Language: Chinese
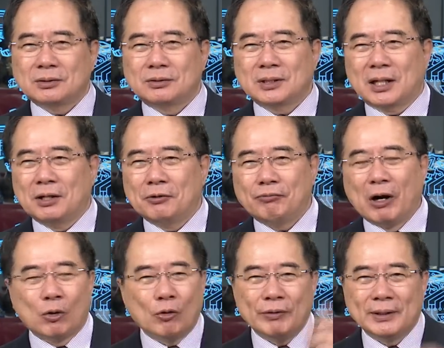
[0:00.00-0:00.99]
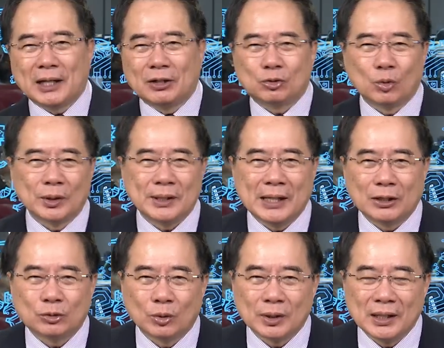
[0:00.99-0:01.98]
这个防空飞弹多厉害，
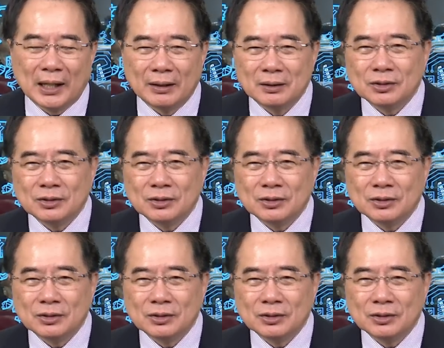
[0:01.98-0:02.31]
多厉害！